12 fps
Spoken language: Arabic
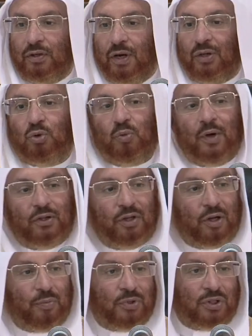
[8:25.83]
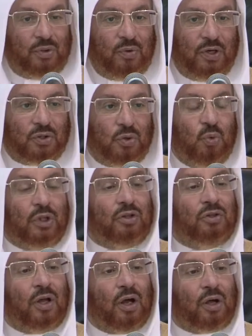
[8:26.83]
أن تبادر بالزواج
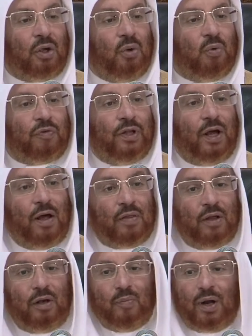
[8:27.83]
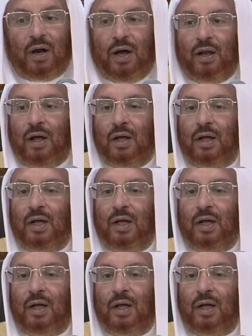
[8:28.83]
والتأخير في هذه المرحلة